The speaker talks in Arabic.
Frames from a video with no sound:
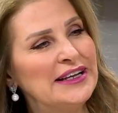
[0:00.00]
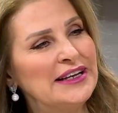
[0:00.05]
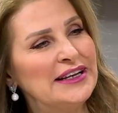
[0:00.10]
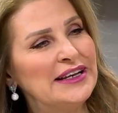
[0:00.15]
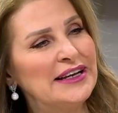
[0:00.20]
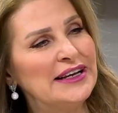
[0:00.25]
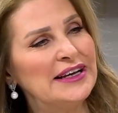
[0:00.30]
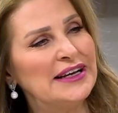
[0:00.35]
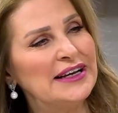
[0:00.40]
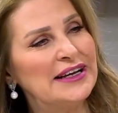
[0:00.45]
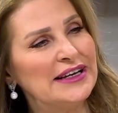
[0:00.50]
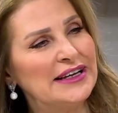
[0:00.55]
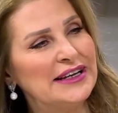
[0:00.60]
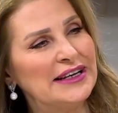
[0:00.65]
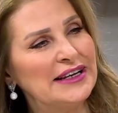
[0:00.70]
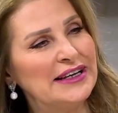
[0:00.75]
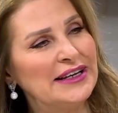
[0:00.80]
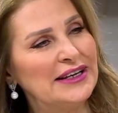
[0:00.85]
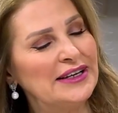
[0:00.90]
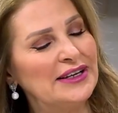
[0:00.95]

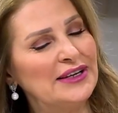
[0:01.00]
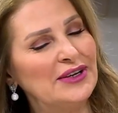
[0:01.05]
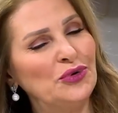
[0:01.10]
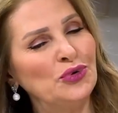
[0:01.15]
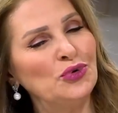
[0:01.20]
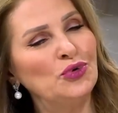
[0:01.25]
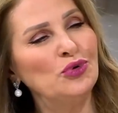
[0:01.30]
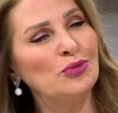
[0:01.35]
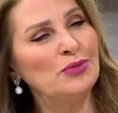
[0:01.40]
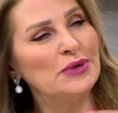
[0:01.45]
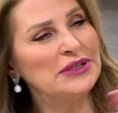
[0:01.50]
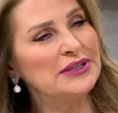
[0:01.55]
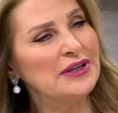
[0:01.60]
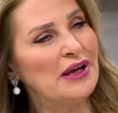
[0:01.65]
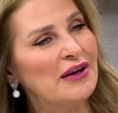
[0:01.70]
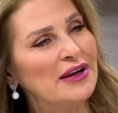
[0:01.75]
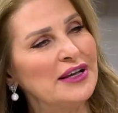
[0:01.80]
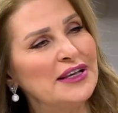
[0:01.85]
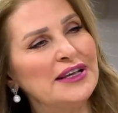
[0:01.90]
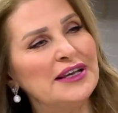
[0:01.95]
العلوم
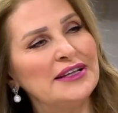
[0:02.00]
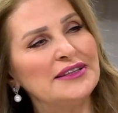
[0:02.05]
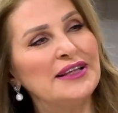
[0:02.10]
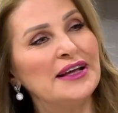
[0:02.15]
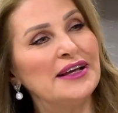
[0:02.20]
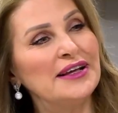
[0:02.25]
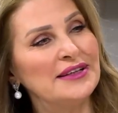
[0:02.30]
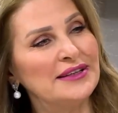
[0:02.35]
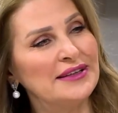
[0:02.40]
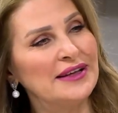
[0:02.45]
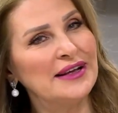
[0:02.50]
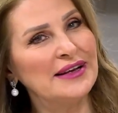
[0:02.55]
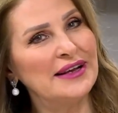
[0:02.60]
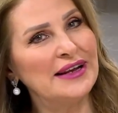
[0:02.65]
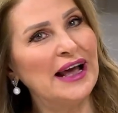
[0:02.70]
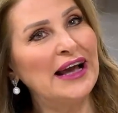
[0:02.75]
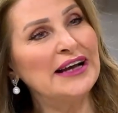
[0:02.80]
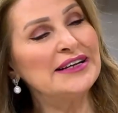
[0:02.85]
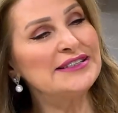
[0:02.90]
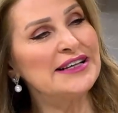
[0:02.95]
الطاقيه يعني
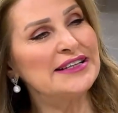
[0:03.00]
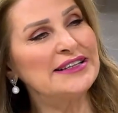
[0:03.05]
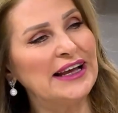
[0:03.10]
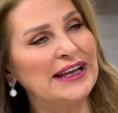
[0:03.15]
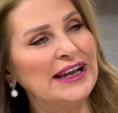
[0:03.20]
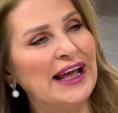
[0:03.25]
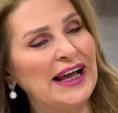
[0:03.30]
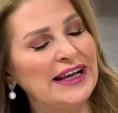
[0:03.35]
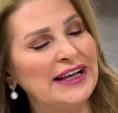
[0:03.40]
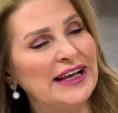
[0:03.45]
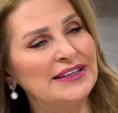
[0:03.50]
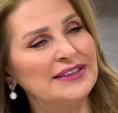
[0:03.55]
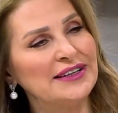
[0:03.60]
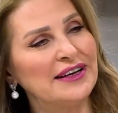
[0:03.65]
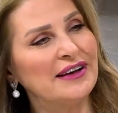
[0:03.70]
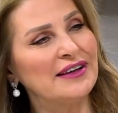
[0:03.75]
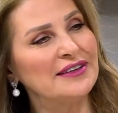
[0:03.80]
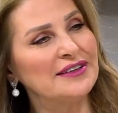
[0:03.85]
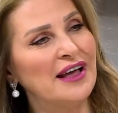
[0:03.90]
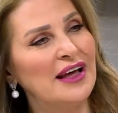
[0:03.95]
انعكست على حياتك
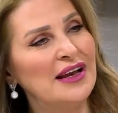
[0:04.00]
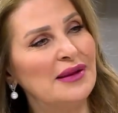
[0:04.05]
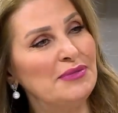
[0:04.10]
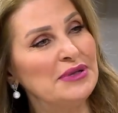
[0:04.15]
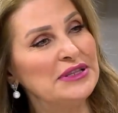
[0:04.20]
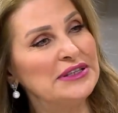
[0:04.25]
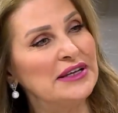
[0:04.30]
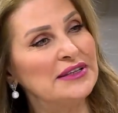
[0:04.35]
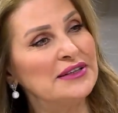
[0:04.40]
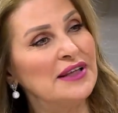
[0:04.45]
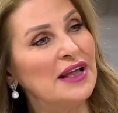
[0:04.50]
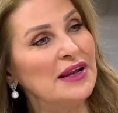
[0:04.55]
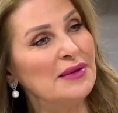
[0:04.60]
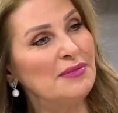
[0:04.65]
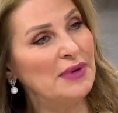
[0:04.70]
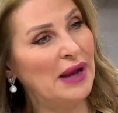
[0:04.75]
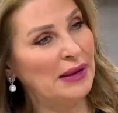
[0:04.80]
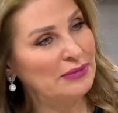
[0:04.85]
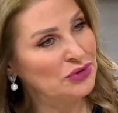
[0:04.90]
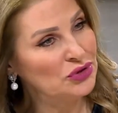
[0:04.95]
كطالب انت
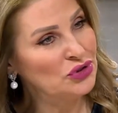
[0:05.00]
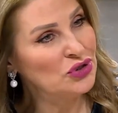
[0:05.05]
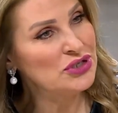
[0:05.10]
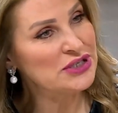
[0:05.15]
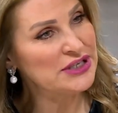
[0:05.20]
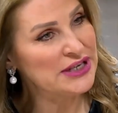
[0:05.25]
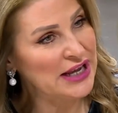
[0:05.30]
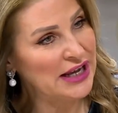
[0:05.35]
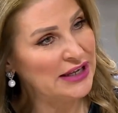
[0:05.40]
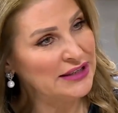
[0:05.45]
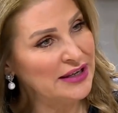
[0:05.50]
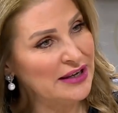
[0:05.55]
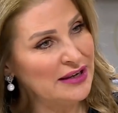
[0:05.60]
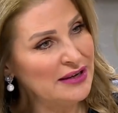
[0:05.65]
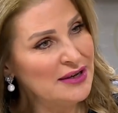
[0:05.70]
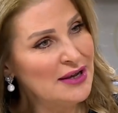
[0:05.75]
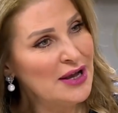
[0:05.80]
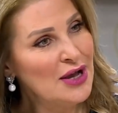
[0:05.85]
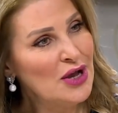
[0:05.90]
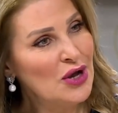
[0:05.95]
طالب عم تدرس رياضه
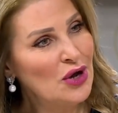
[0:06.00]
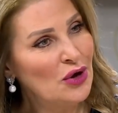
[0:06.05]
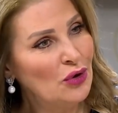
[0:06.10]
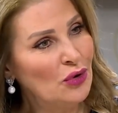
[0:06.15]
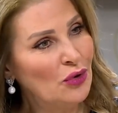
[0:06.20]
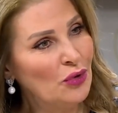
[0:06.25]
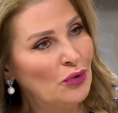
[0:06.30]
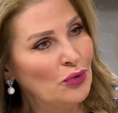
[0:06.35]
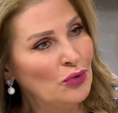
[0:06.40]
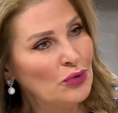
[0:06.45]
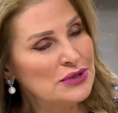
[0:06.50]
رياضه نعم.